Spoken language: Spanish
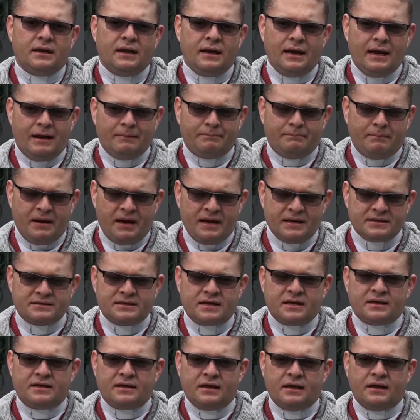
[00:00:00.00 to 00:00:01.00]
la paz
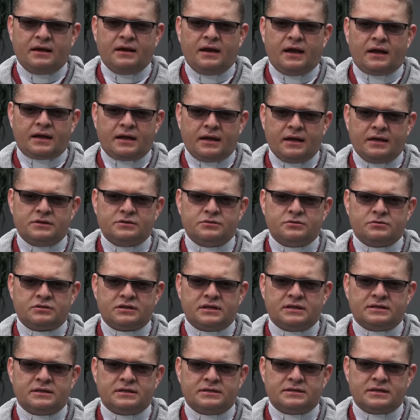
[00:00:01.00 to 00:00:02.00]
que quieren aquellos
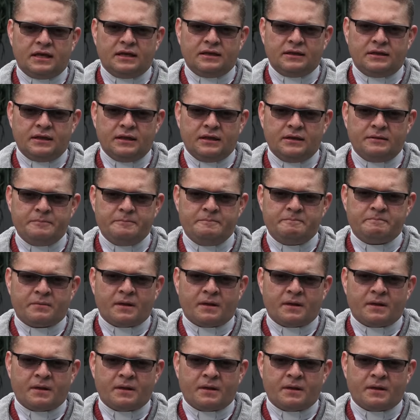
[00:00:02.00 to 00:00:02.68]
que se sienten